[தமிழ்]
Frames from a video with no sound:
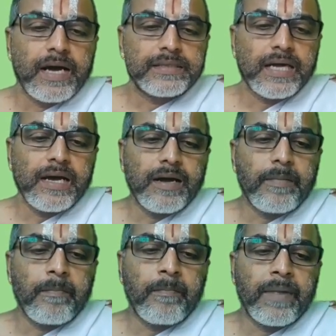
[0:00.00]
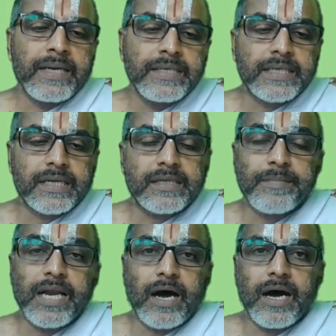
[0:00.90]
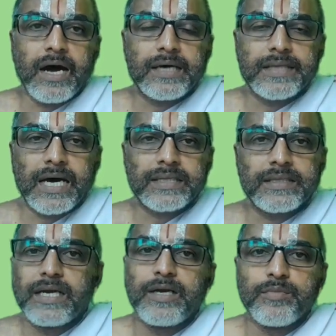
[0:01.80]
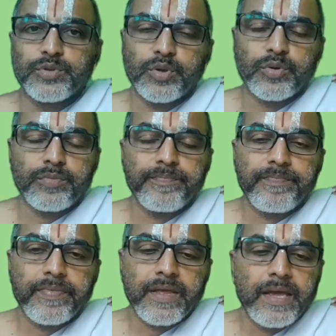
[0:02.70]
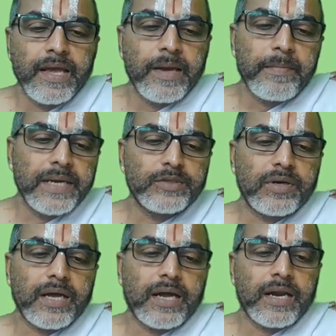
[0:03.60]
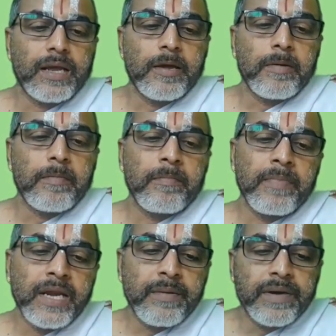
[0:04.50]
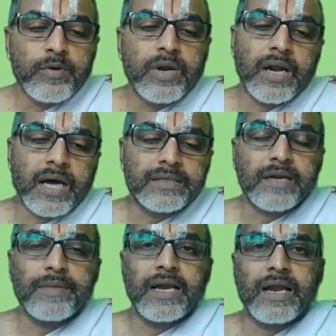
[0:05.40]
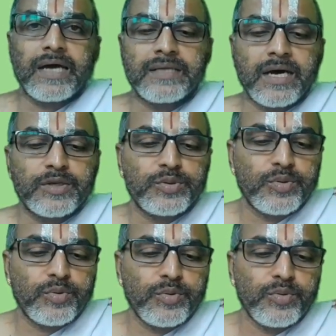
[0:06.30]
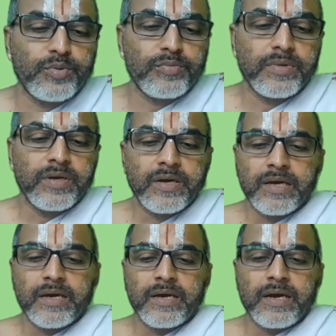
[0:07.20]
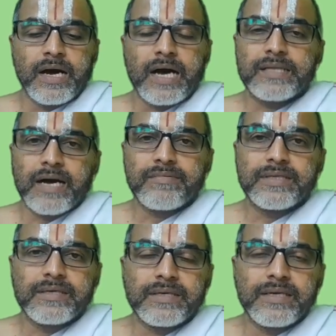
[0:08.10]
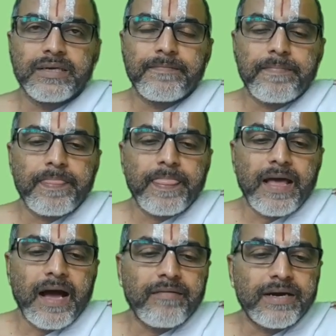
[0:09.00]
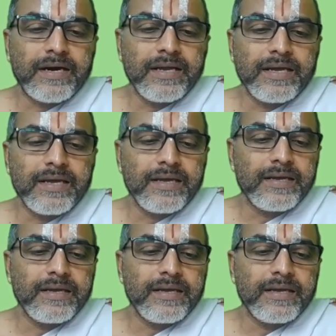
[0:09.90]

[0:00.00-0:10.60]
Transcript: அதான் மனுஷர் தமிழ் ஆகாதார் தீண்டும் சோறு மேலே சொல்கிறார் மினிமையுடன் ஆதரமில்லாதார் சோறு அதாவது அவர்களுக்கு